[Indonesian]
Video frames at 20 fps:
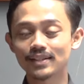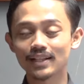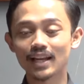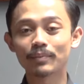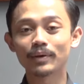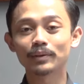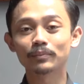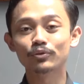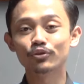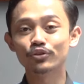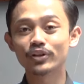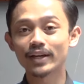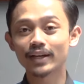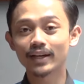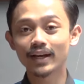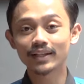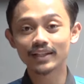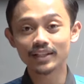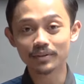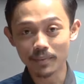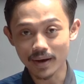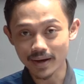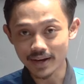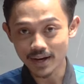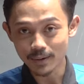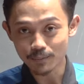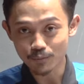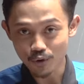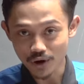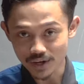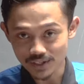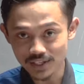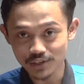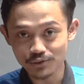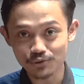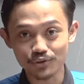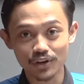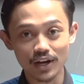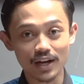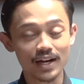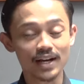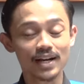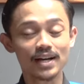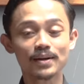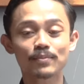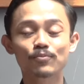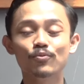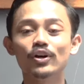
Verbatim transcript: selamat menunaikan ibadah puasa juga